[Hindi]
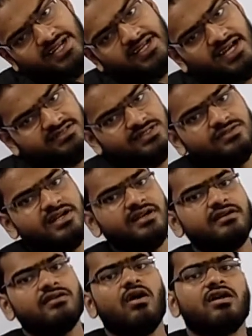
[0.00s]
अमेरिका स्वीडन
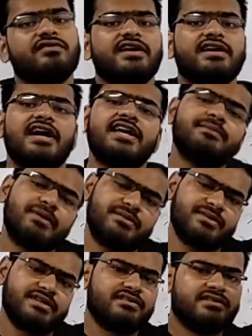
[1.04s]
नॉर्वे कहीं पर
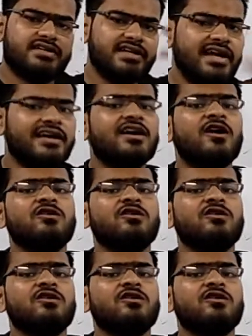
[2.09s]
भी ठीक है